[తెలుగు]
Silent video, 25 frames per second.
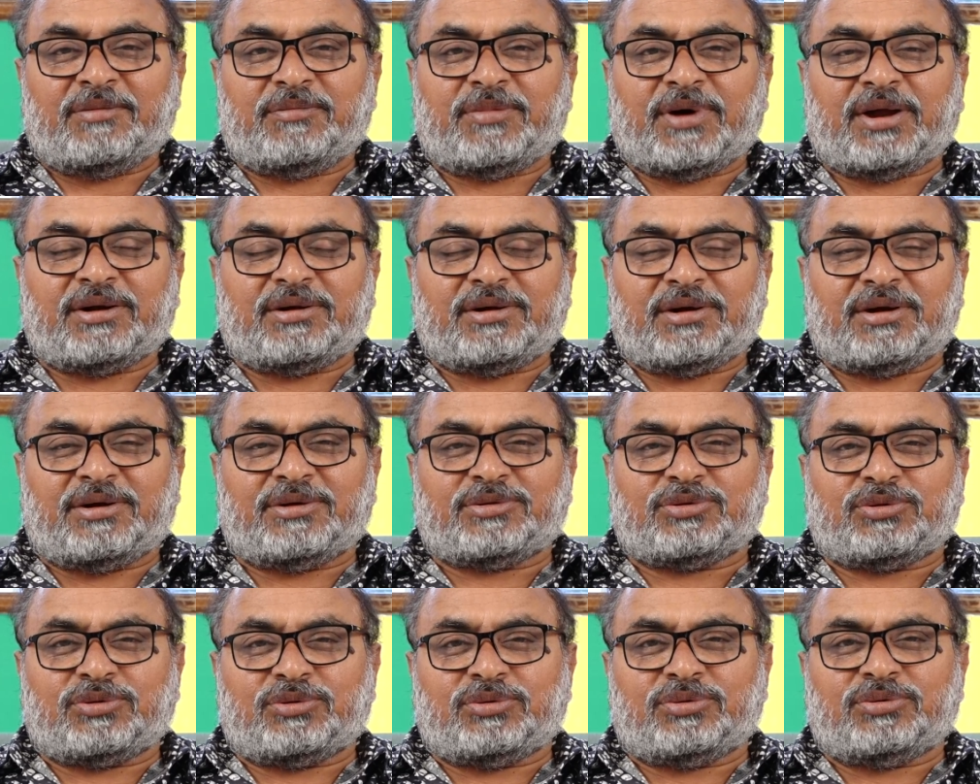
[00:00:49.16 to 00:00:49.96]

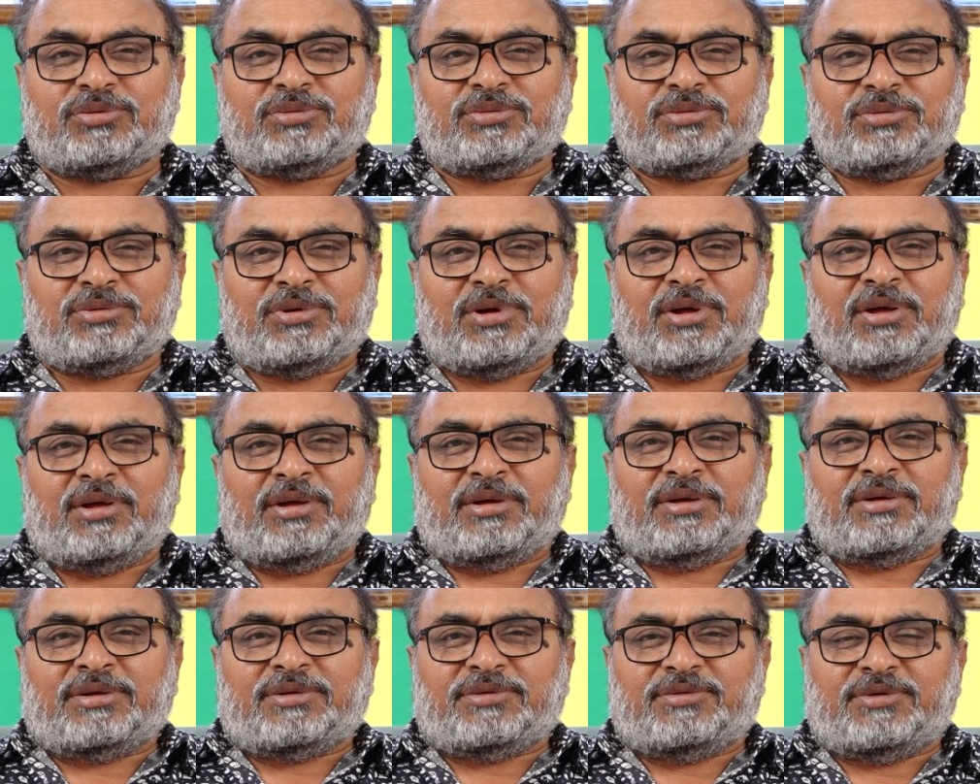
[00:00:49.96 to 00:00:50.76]
మాట్లాడుతూ
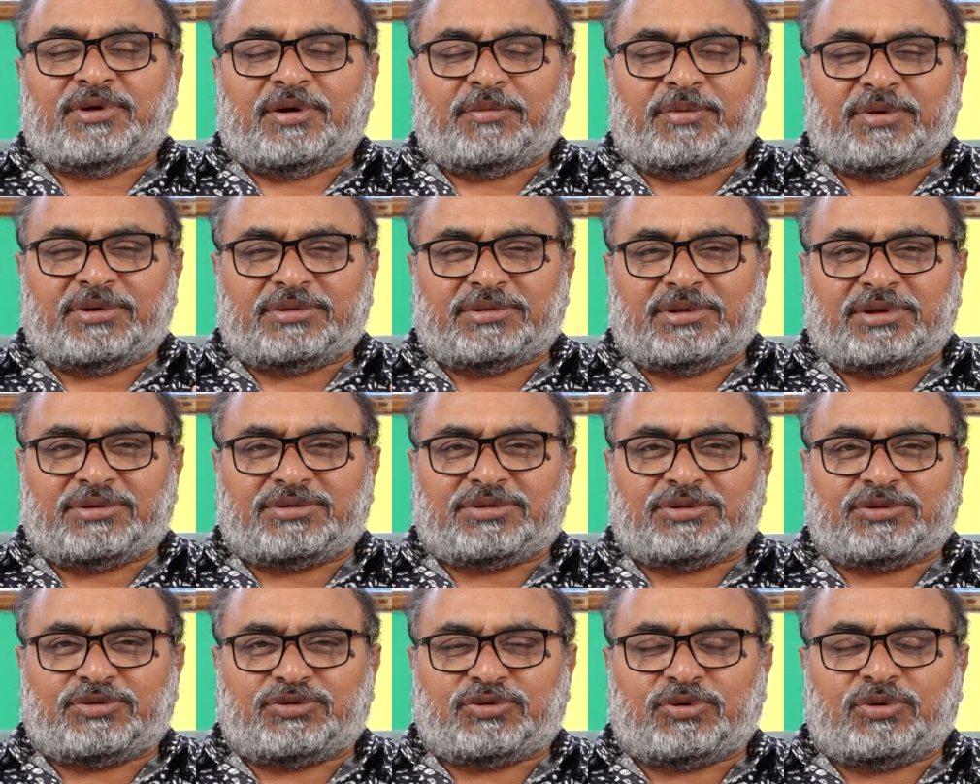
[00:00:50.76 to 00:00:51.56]

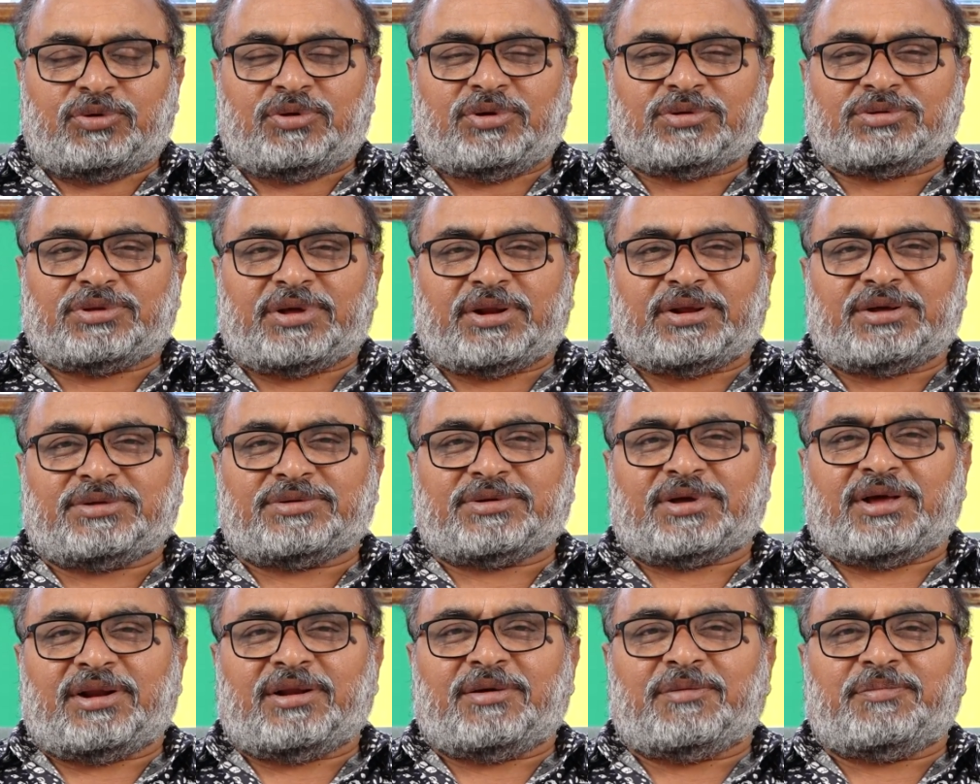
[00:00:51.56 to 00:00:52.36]
జబర్దస్త్ షోలో తనకు
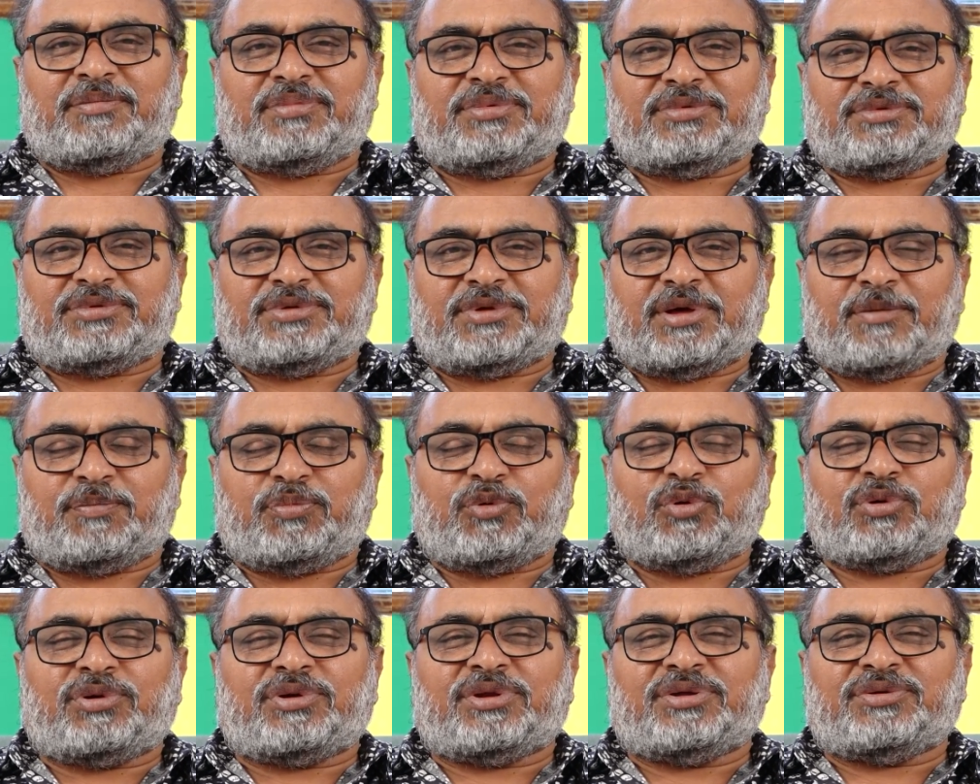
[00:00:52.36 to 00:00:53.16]
చాలా
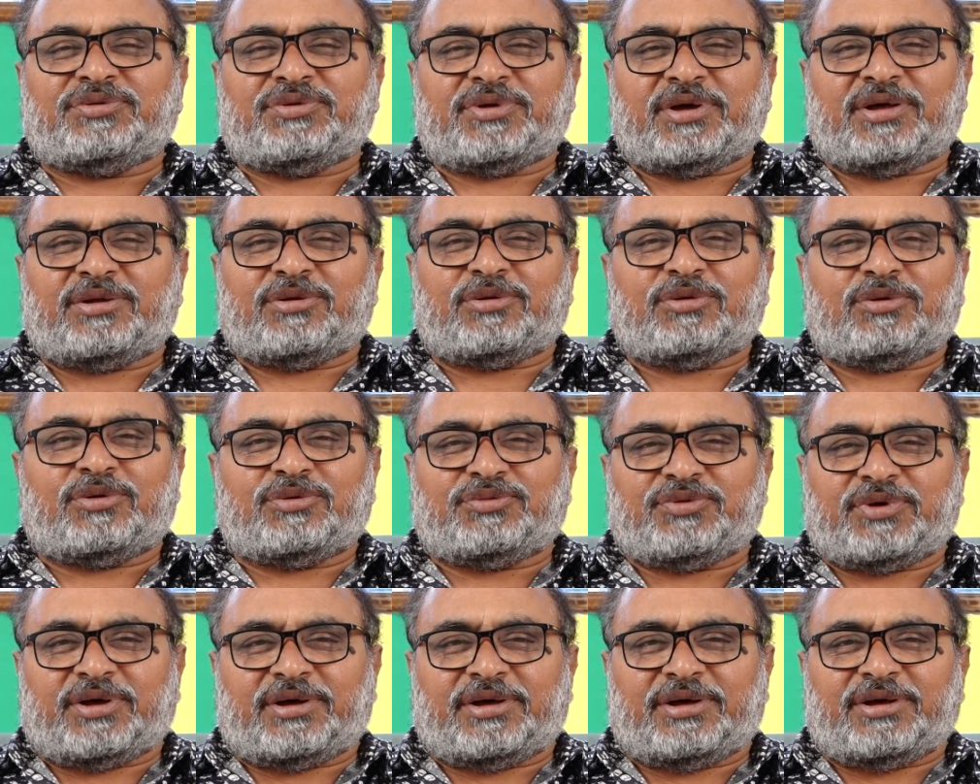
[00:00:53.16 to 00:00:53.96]
సపోర్ట్ ఇచ్చారు
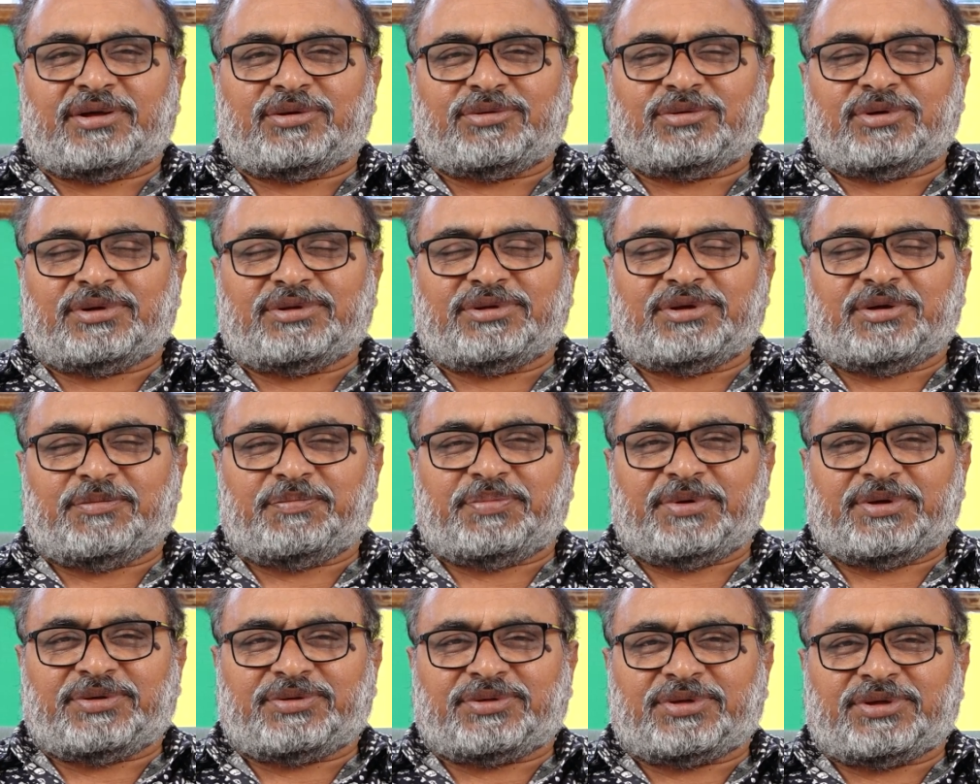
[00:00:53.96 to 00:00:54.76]
రోజా గారు అని
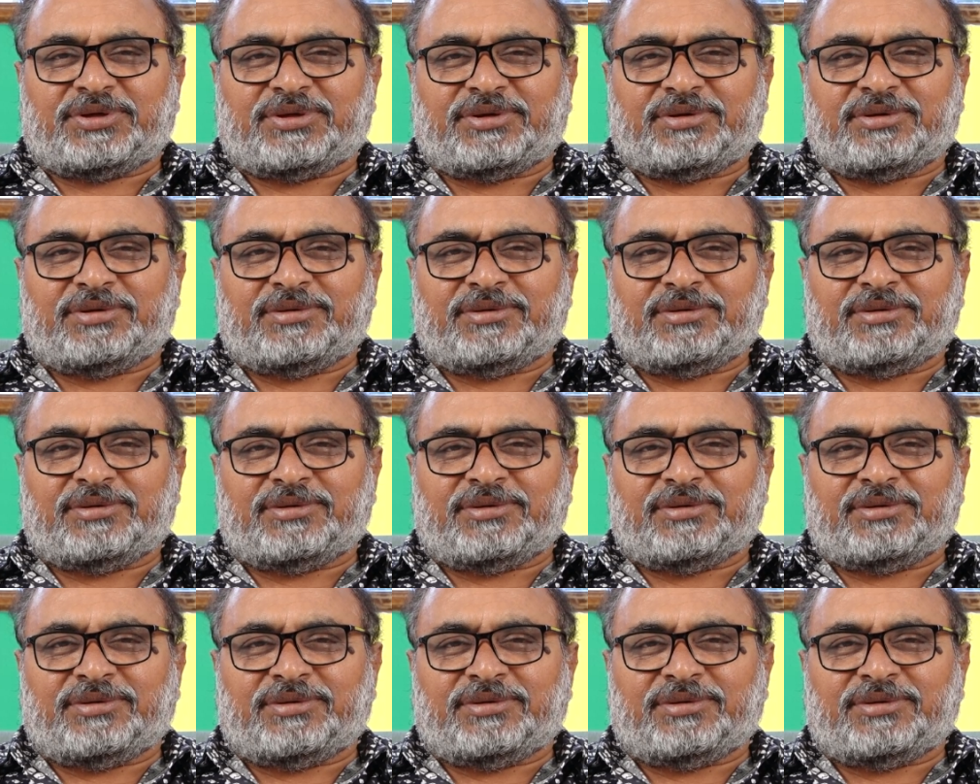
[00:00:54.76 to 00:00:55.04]
చెప్పేసి